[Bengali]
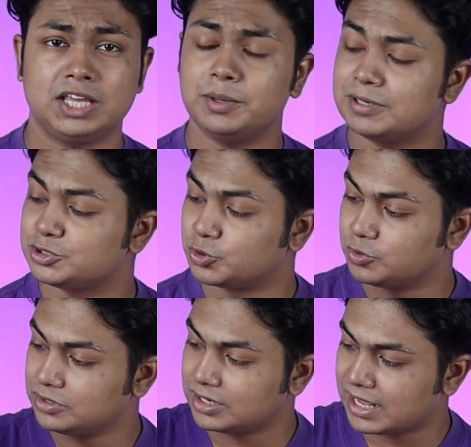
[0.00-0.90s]
এবার
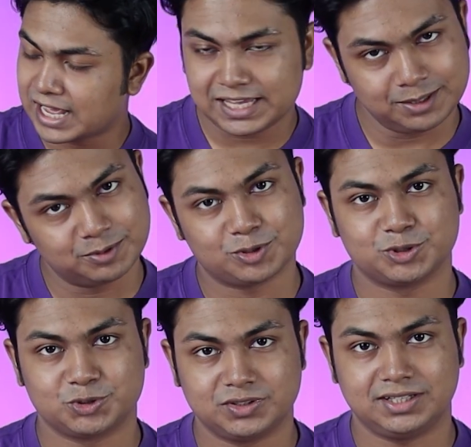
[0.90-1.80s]
চলুন আইএমএ
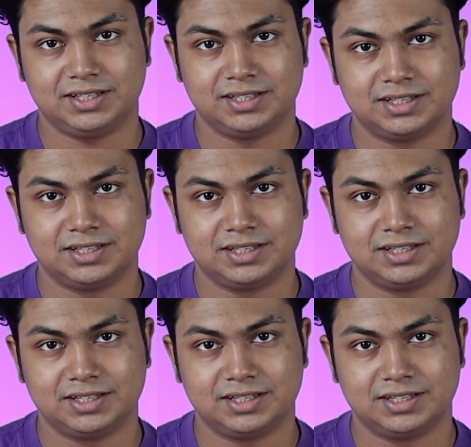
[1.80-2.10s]
নজর দেই